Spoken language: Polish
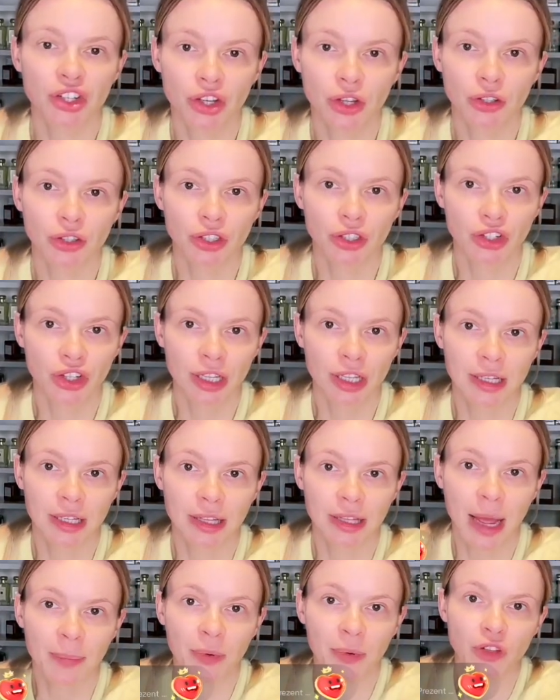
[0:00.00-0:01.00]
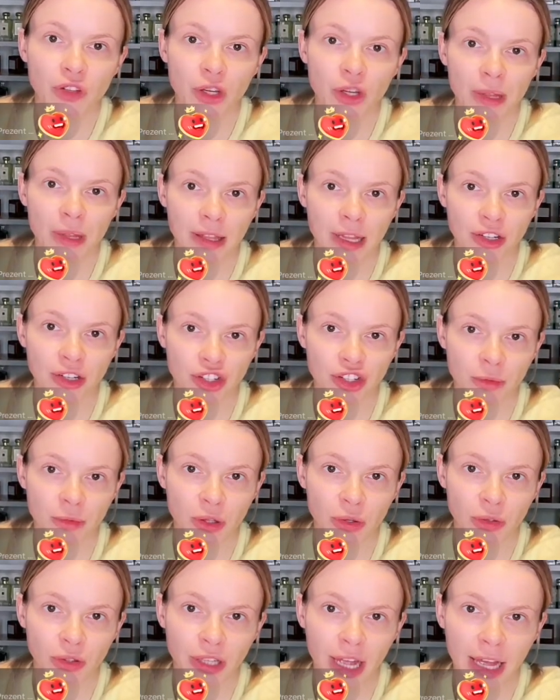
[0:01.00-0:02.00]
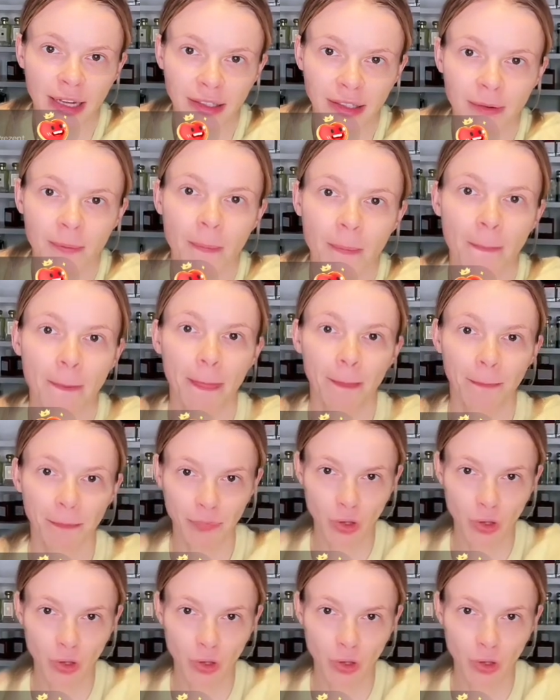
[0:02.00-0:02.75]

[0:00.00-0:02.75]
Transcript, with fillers: 50 tysięcy tapów co 15 minut, tak?